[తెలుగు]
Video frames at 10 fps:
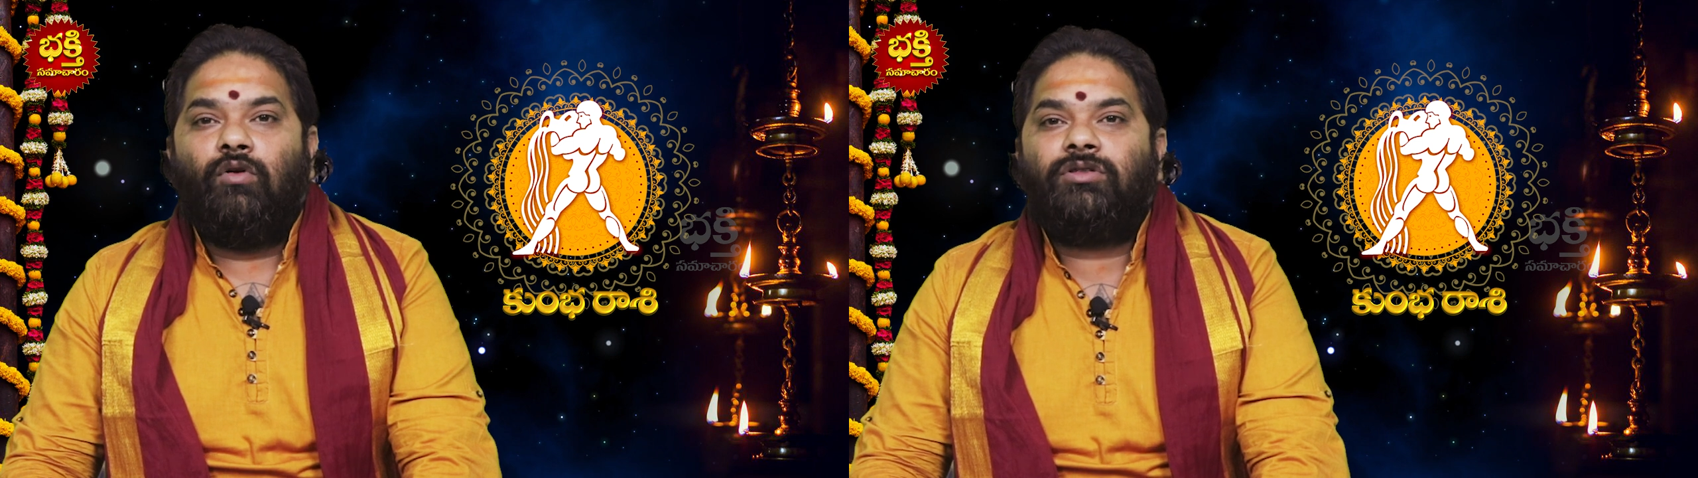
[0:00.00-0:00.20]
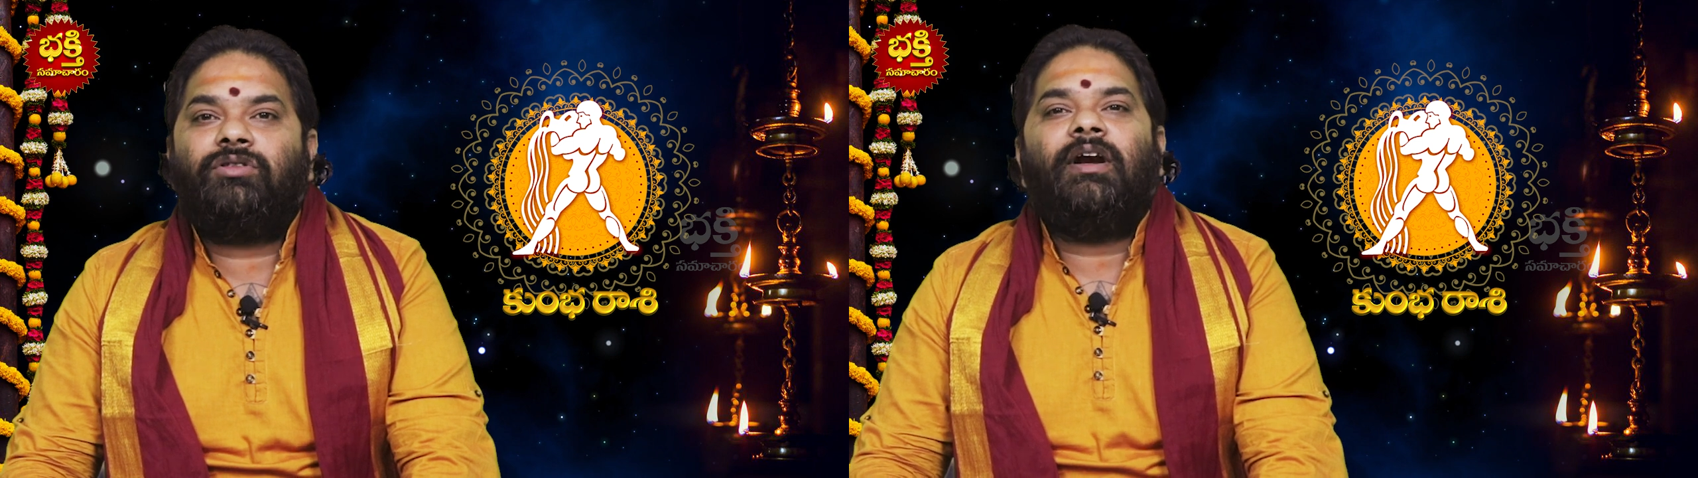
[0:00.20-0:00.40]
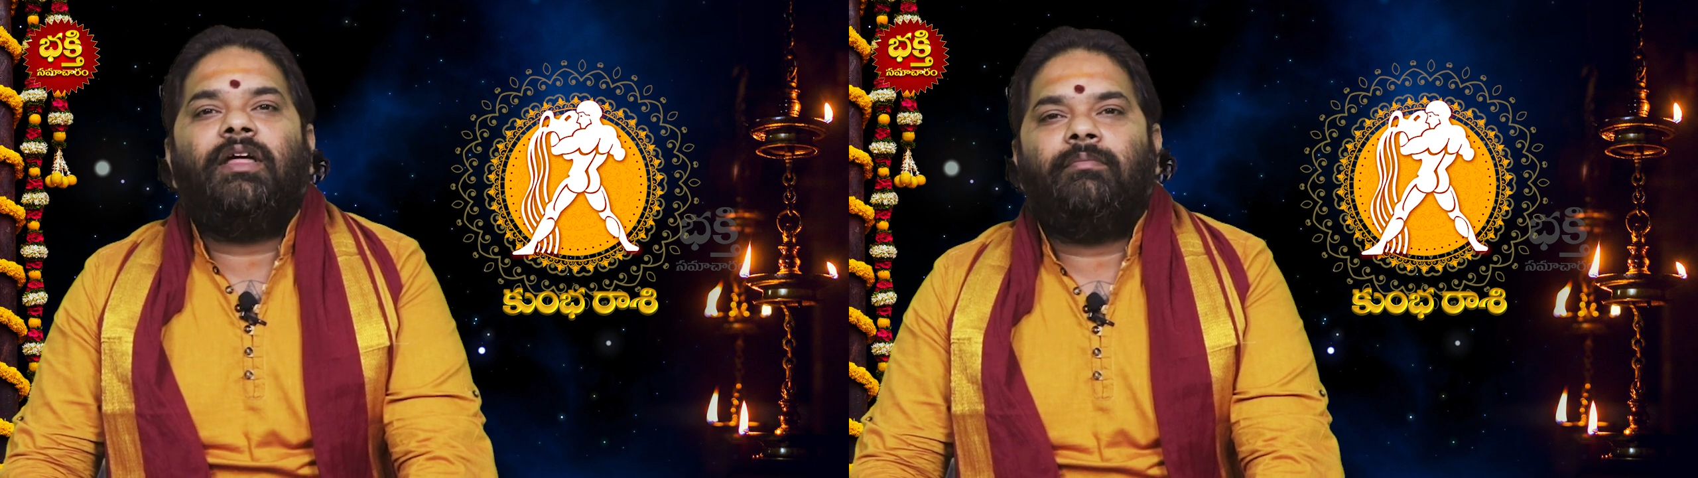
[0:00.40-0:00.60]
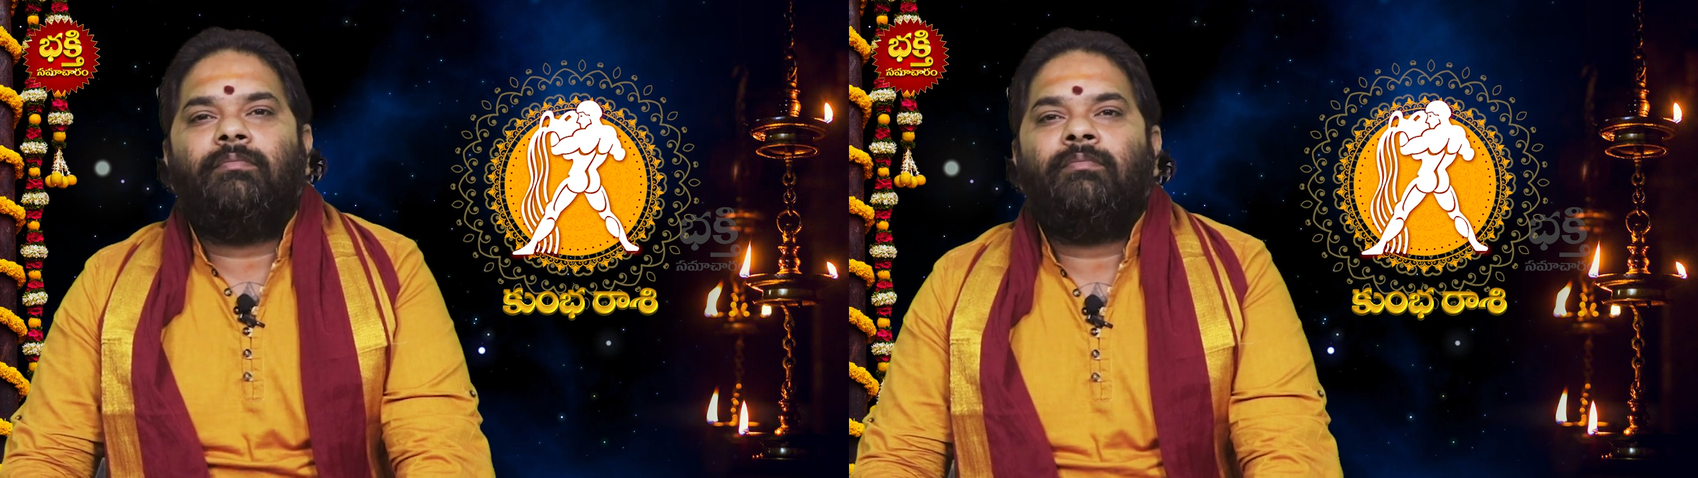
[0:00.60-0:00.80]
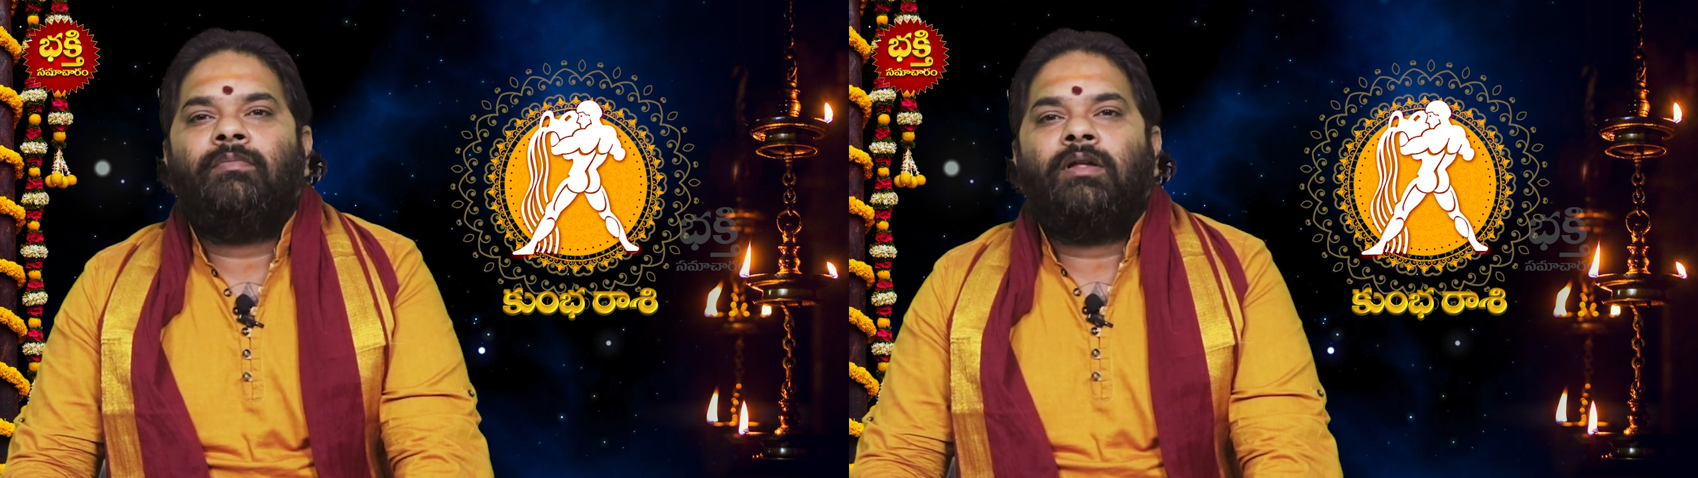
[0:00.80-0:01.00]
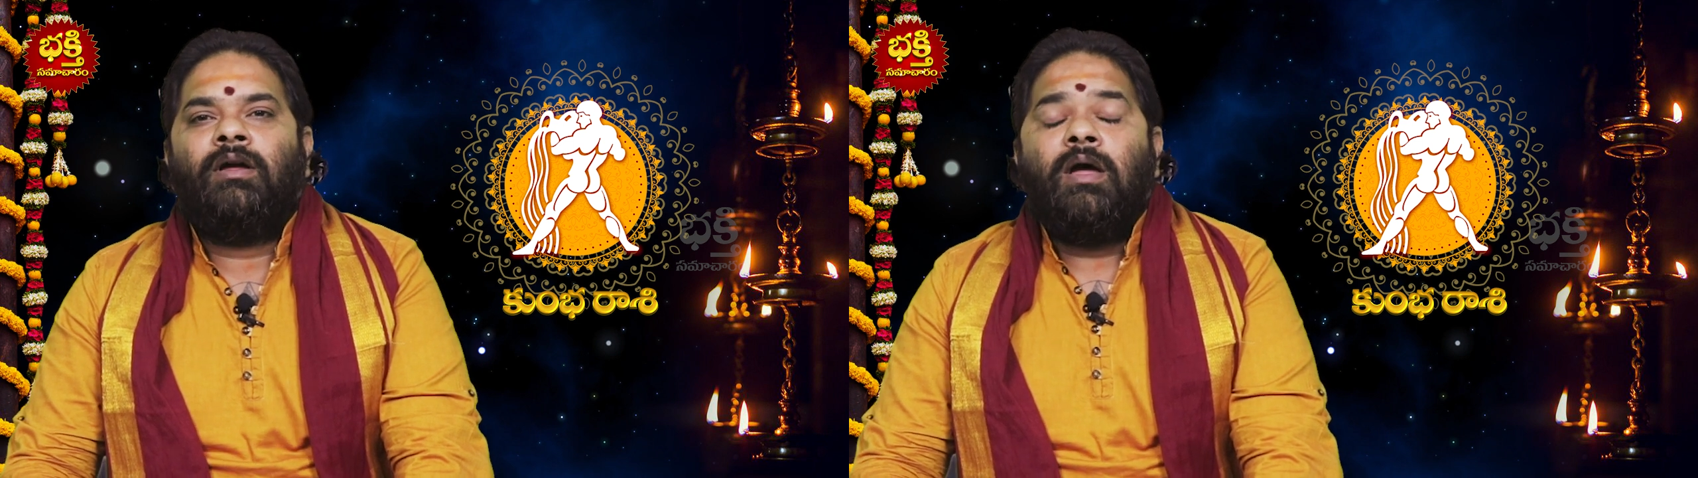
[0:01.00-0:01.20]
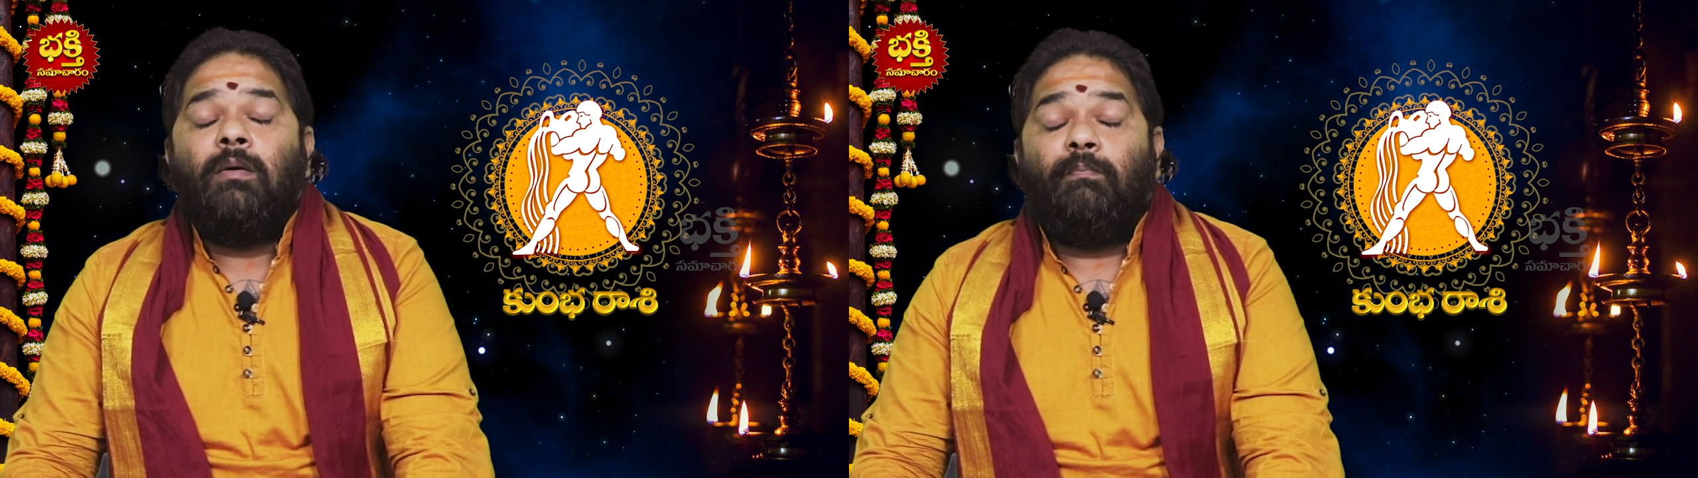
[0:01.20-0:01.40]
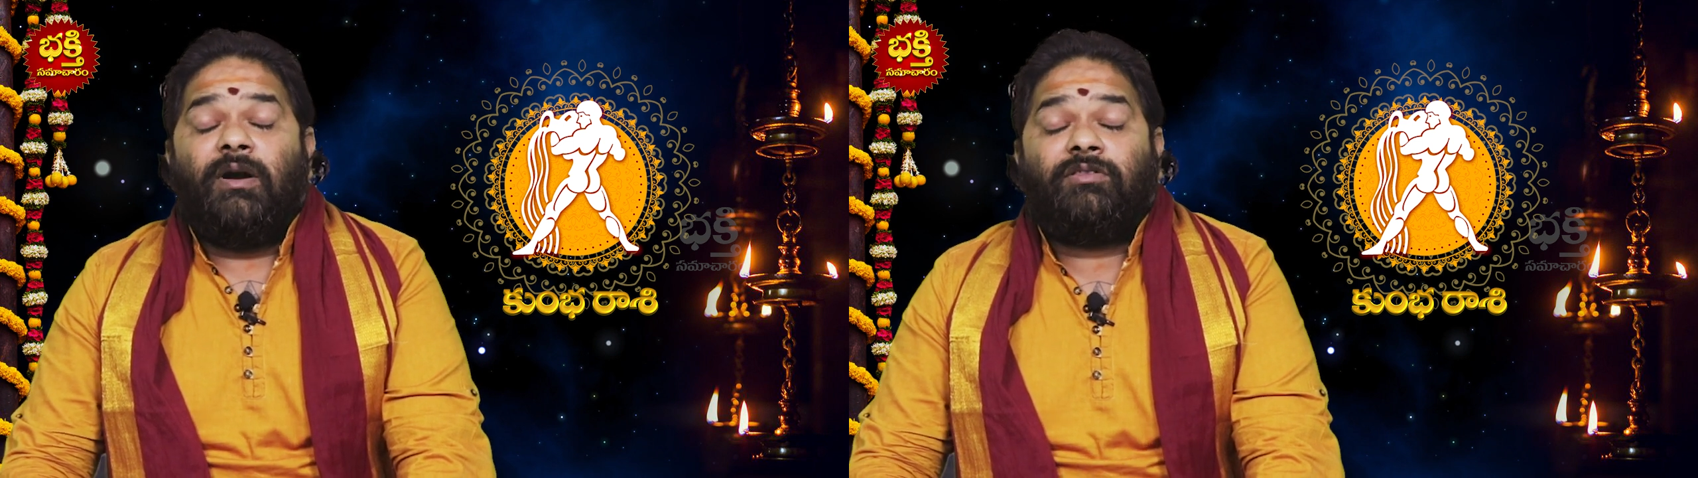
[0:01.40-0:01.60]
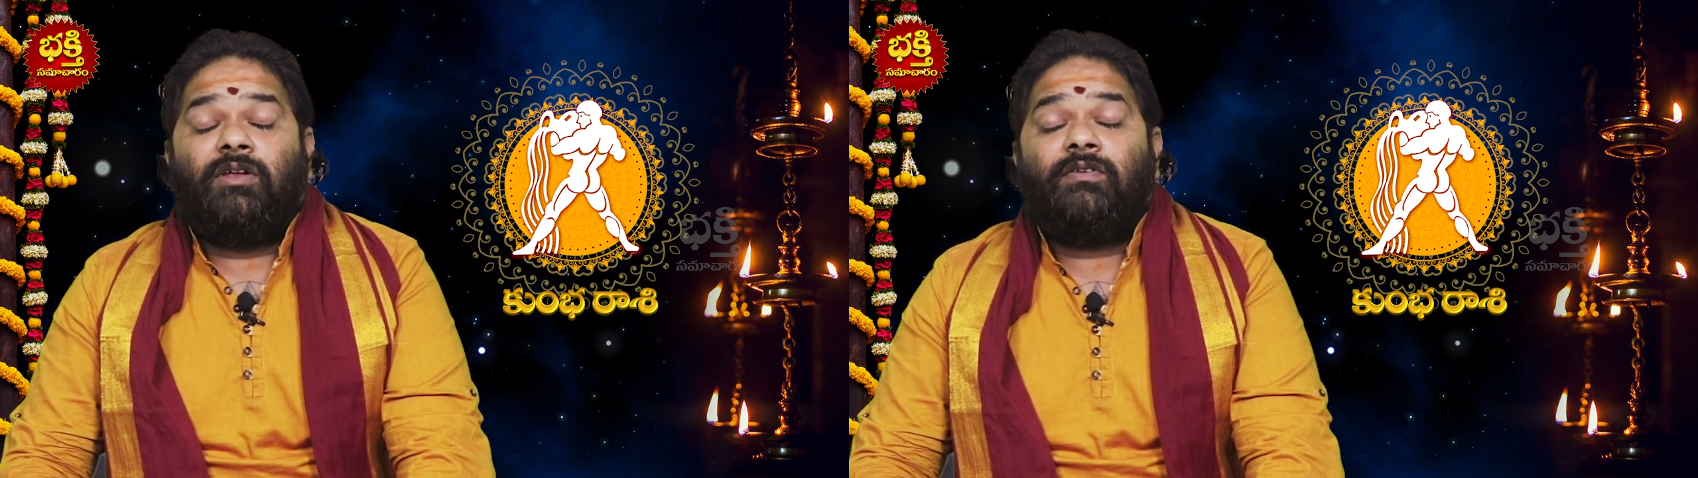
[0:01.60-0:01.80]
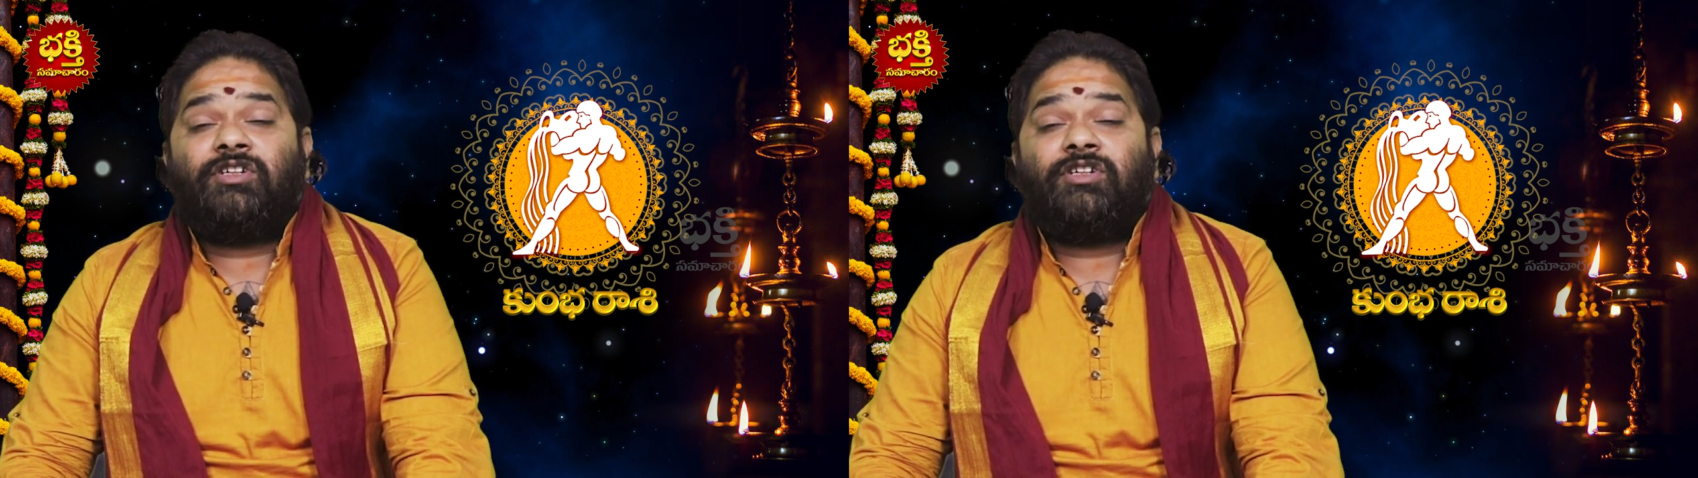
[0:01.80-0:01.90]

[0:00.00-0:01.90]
ఒత్తిడి ప్రతి